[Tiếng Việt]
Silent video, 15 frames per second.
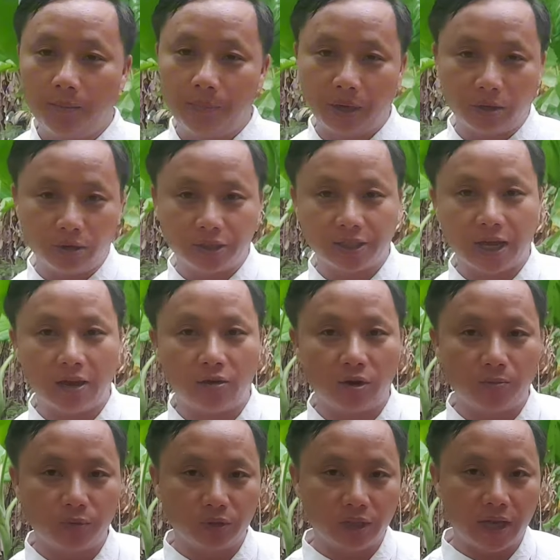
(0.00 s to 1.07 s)
mà có xa có
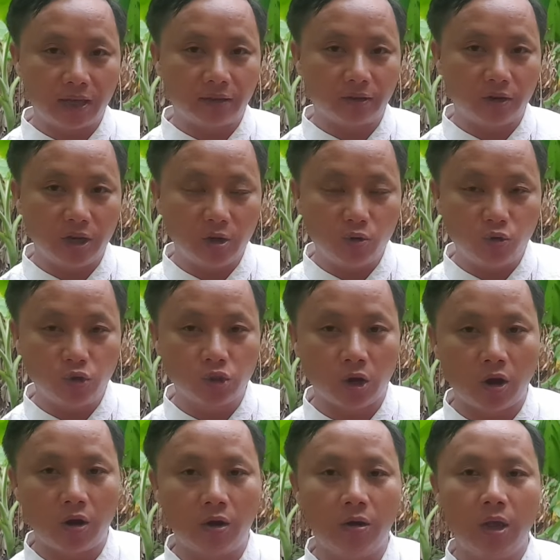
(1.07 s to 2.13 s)
một thay tao ít lú
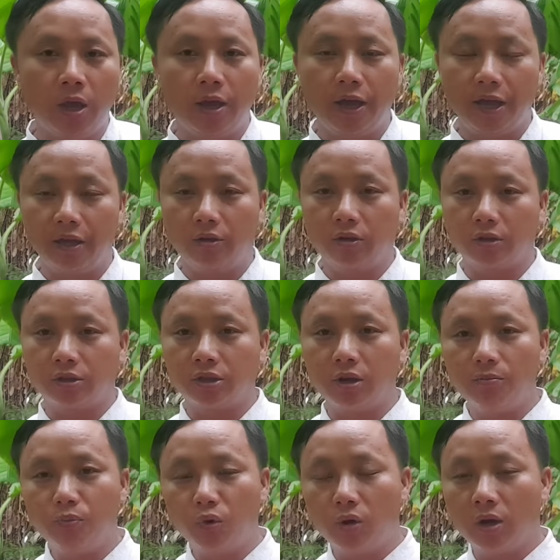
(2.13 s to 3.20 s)
rò ấy có cho
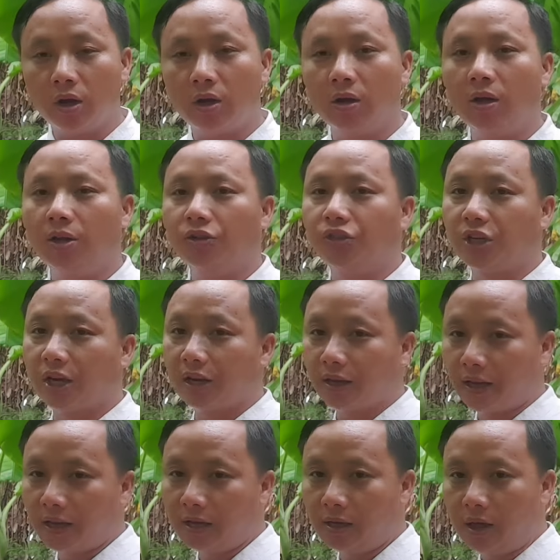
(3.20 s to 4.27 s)
mua chén
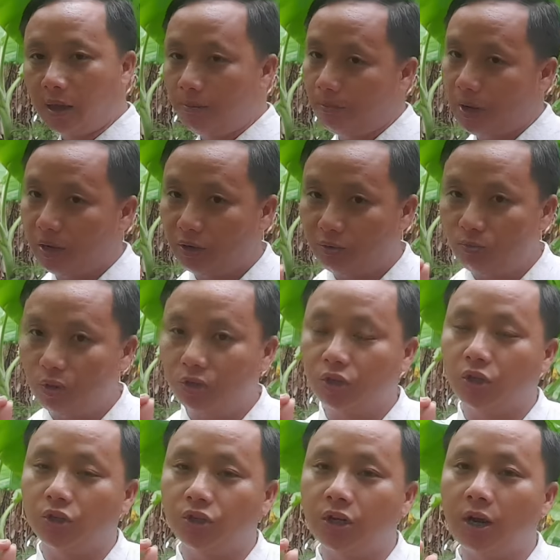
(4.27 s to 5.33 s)
cánh mà nu mua cho
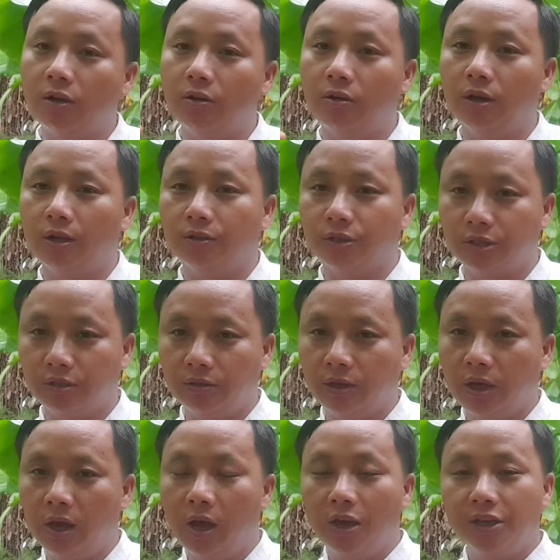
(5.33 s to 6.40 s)
cho là sư,
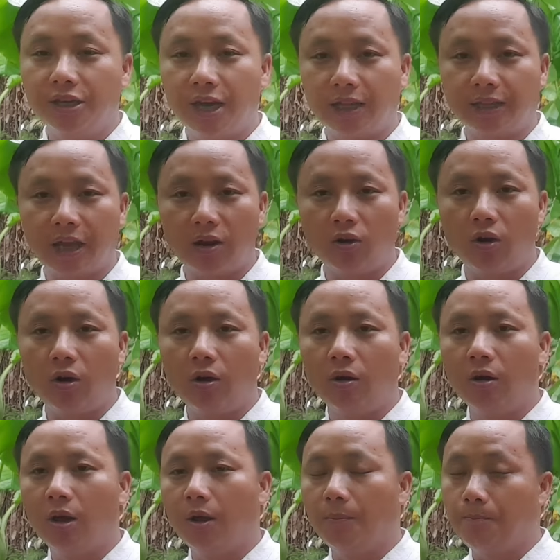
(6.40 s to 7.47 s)
giá ta lo
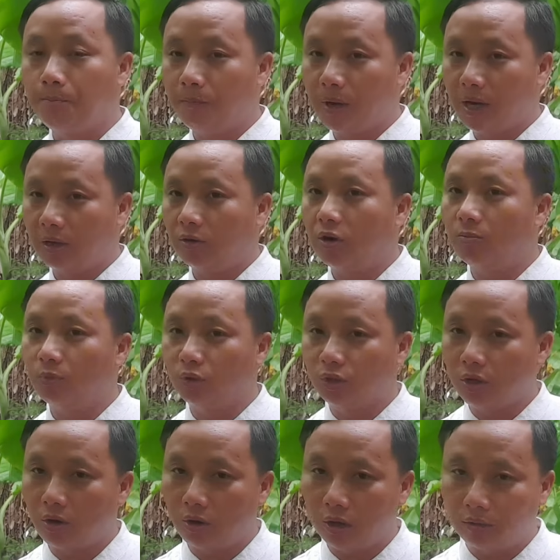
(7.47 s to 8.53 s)
mà có một
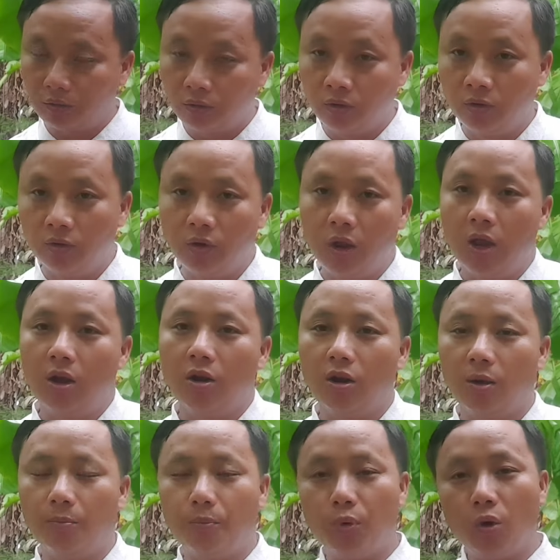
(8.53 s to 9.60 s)
trò khó từ là
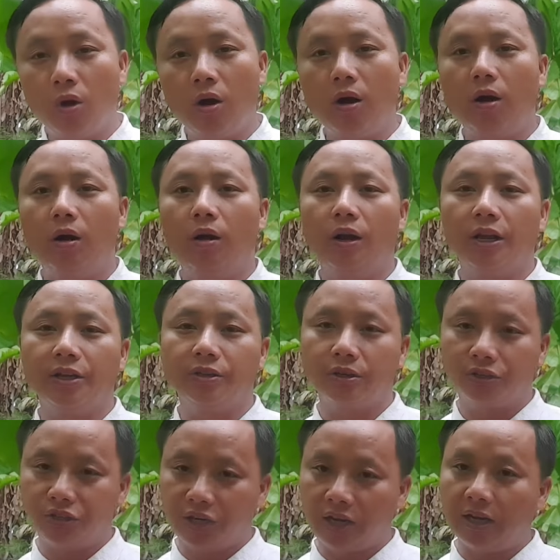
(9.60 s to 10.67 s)
bố lên giờ
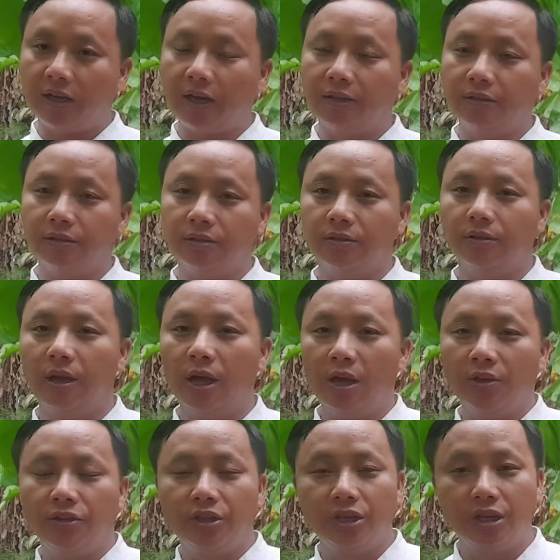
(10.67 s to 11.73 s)
chén cánh sư,
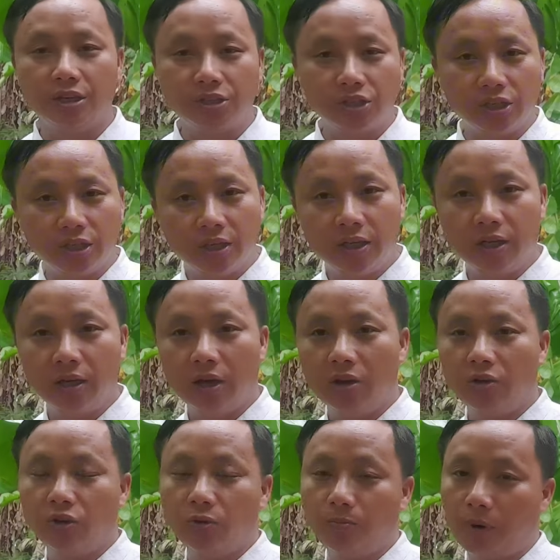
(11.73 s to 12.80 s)
kia sĩ
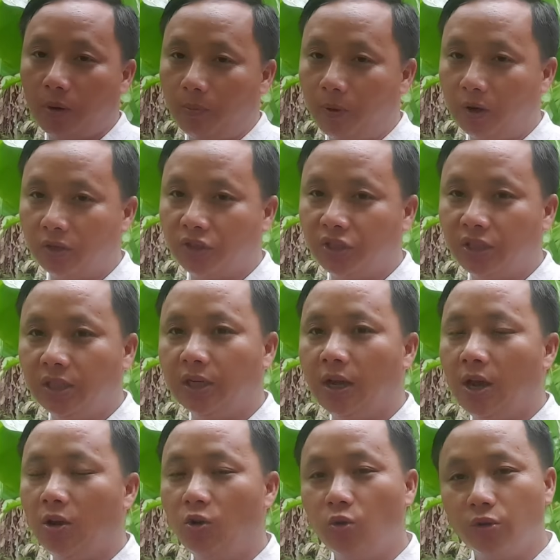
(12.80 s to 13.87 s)
nu phò phò sĩ
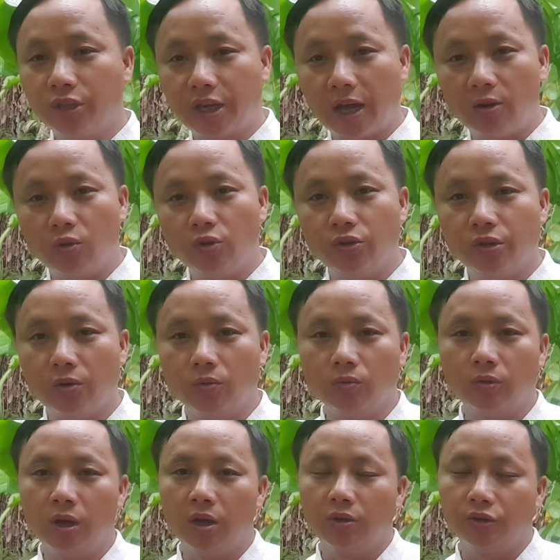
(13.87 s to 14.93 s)
lú chai lú nhung
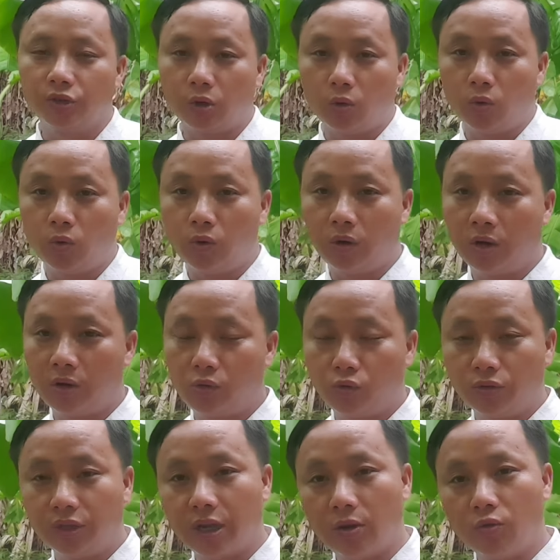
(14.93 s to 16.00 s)
trâu ở ờ, lúa
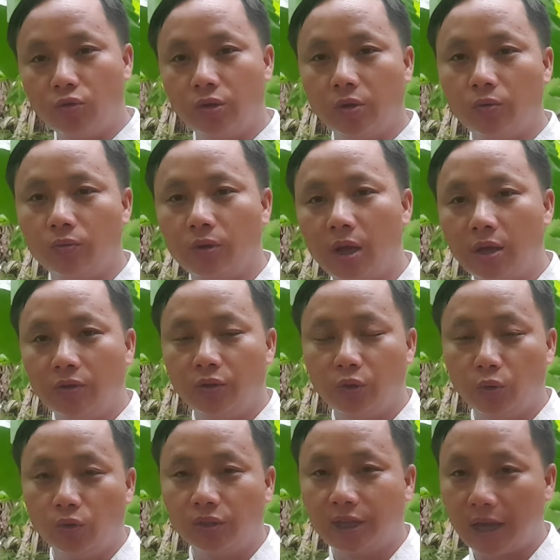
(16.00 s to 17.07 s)
chè lúa nhung
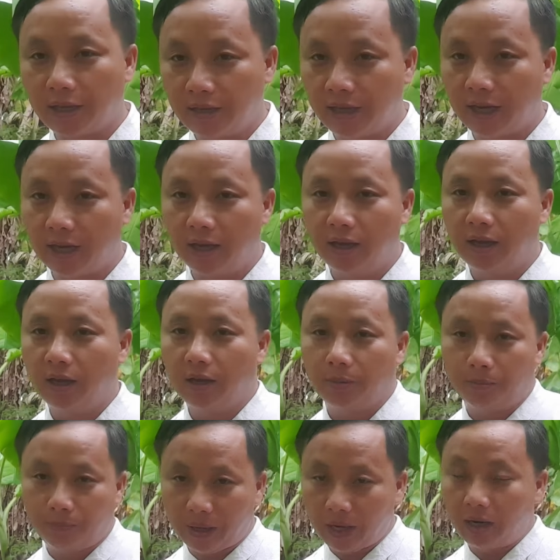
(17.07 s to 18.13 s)
đủ xa dễ
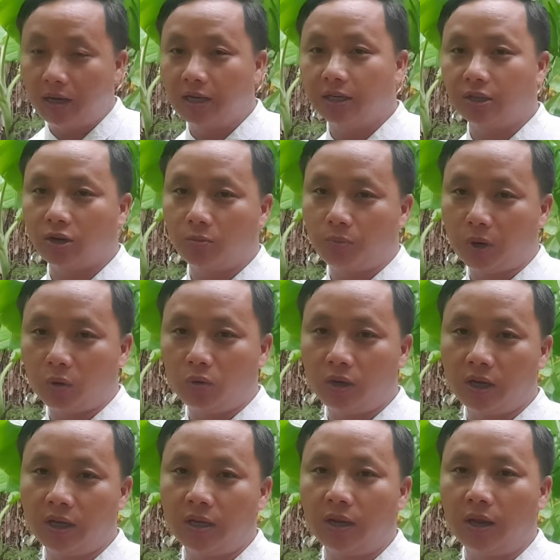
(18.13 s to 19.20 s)
bê lì trâu bao
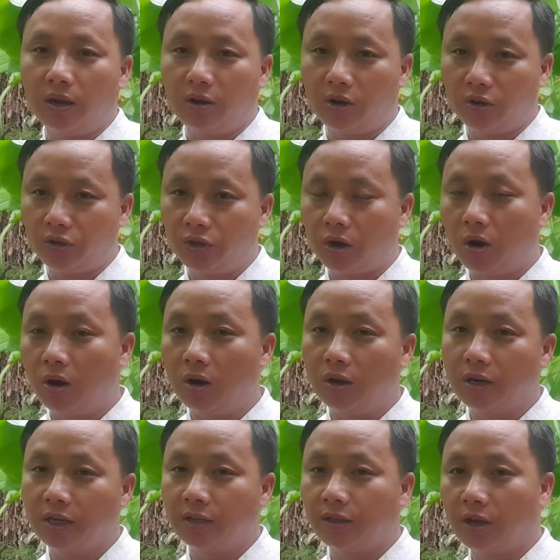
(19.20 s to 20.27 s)
lì là do o
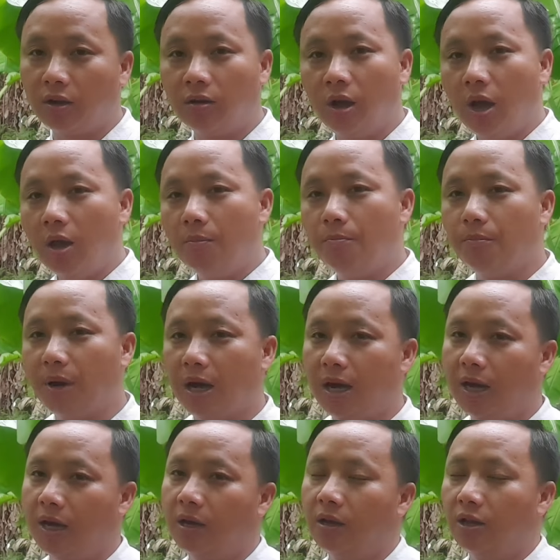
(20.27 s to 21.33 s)
lì thở
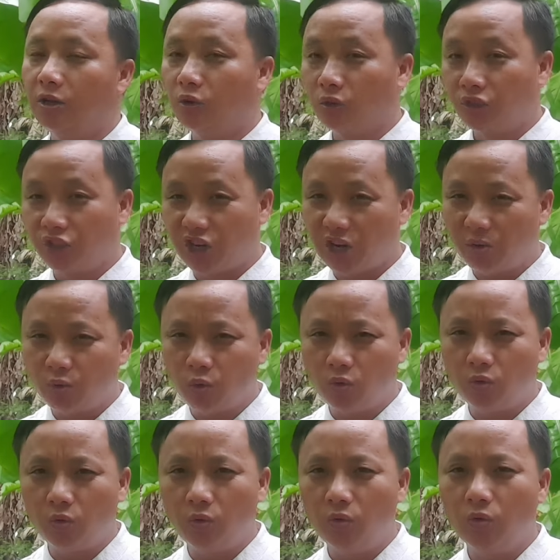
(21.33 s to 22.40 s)
mà chế cú
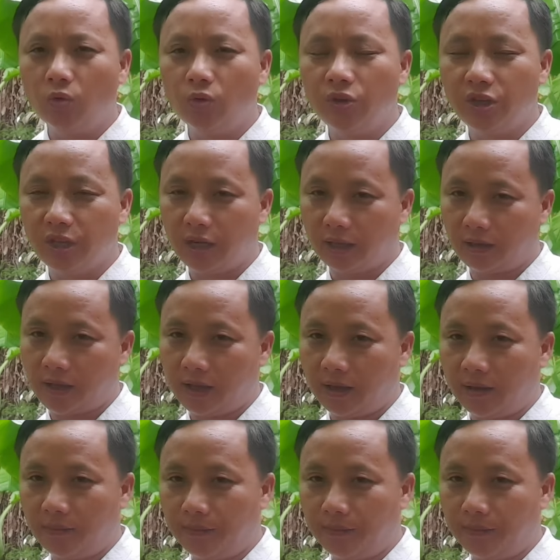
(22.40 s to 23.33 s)
cú nhẹ thế